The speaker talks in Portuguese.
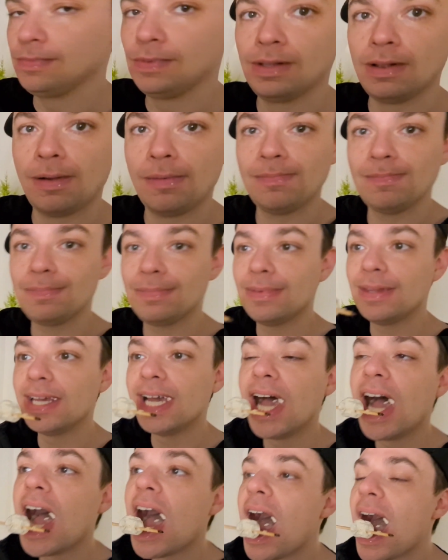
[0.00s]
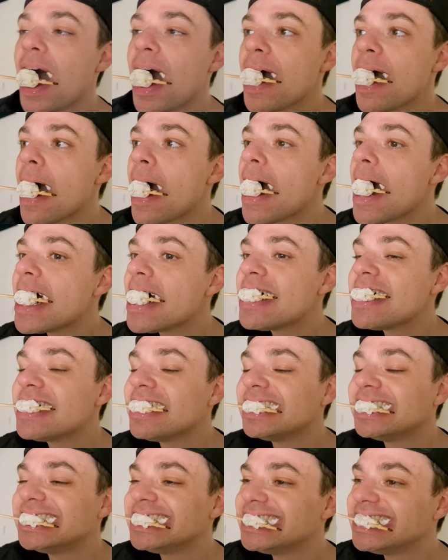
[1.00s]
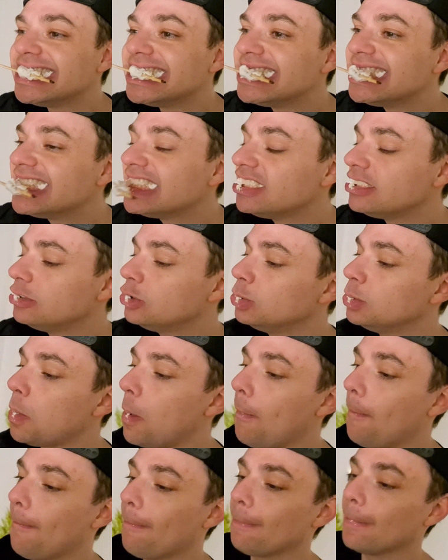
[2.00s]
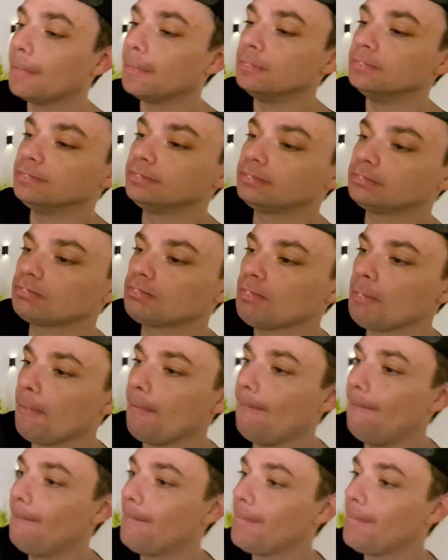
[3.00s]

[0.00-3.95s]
Ó, gente, como que ele fica. Ele fica uma casquinha por fora e dentro fica molinho. Hum.